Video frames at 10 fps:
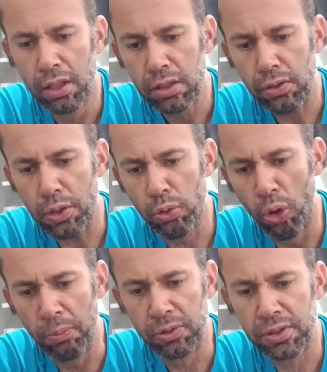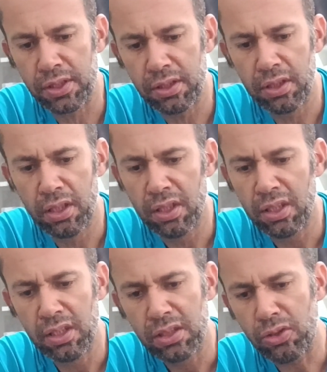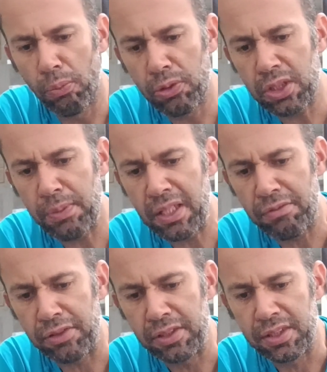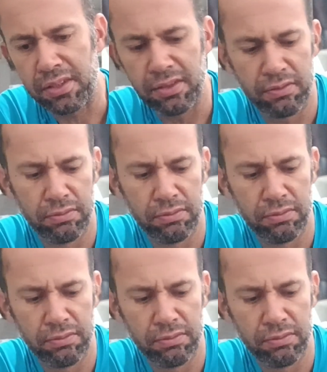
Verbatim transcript: São inúmeros. São muitos benefícios.